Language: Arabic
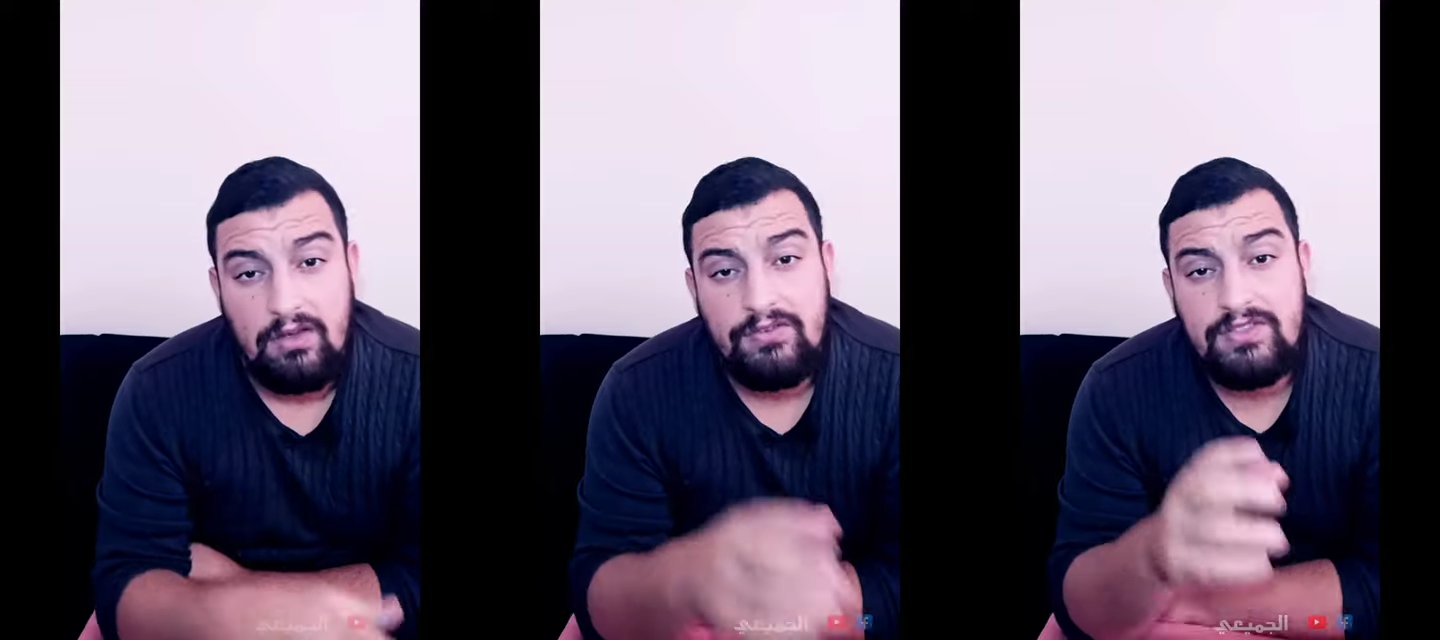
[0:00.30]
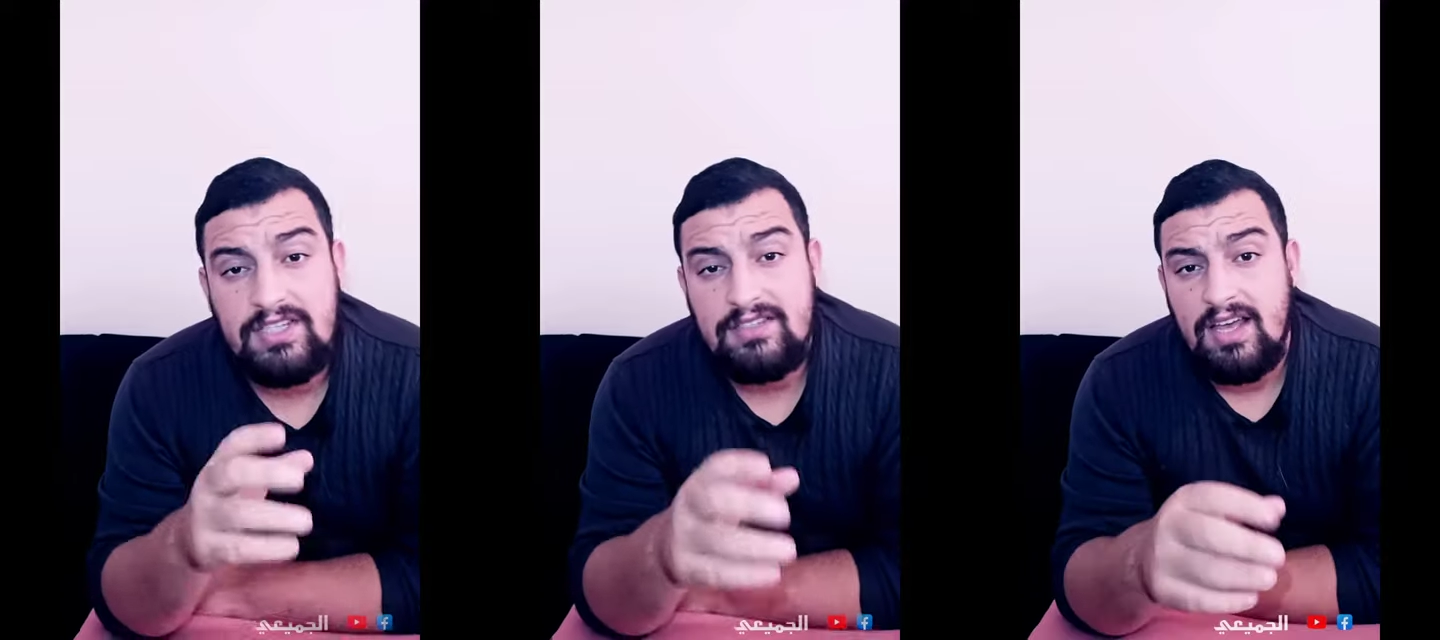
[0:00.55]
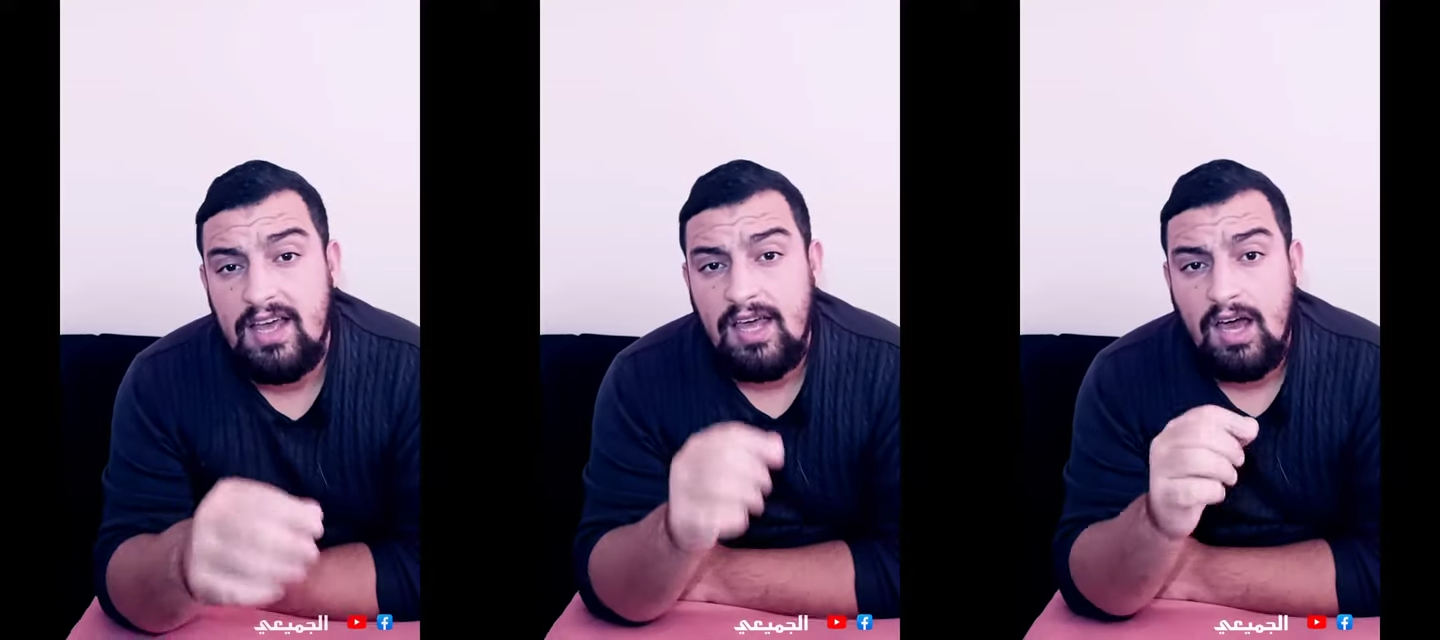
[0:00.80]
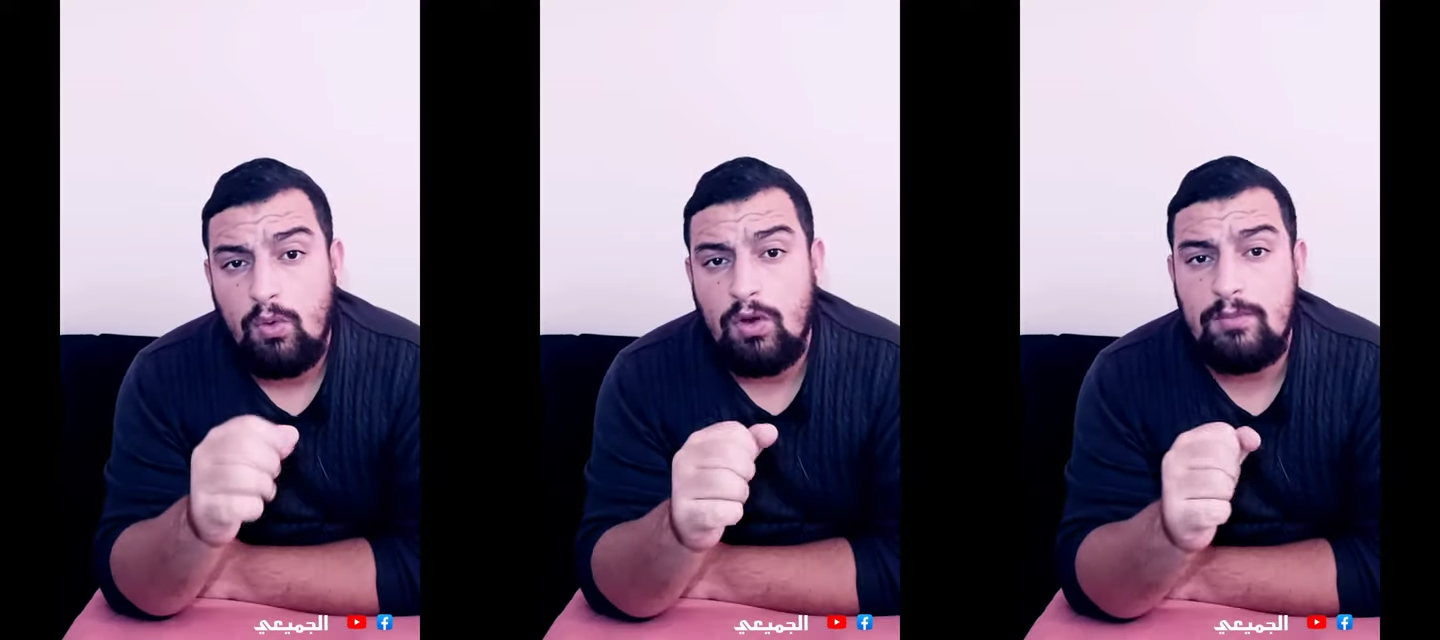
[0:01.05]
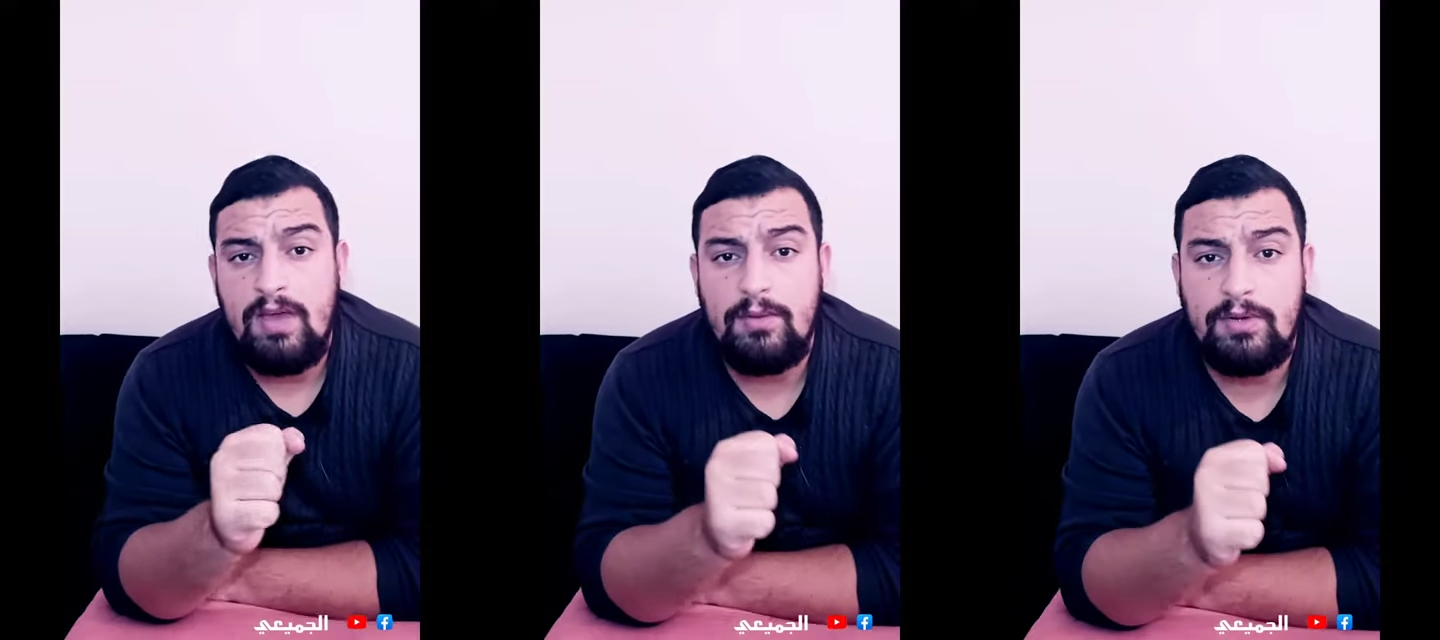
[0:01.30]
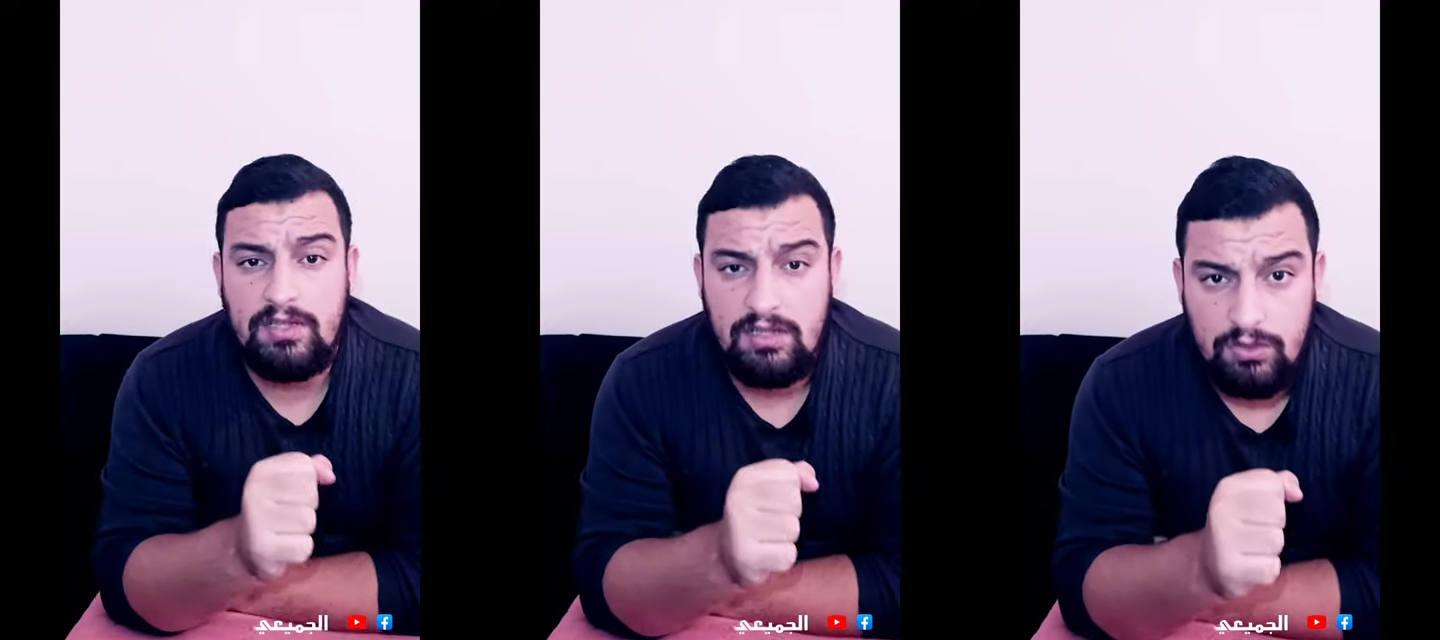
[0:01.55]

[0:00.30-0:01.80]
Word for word: افتتاح أول معبد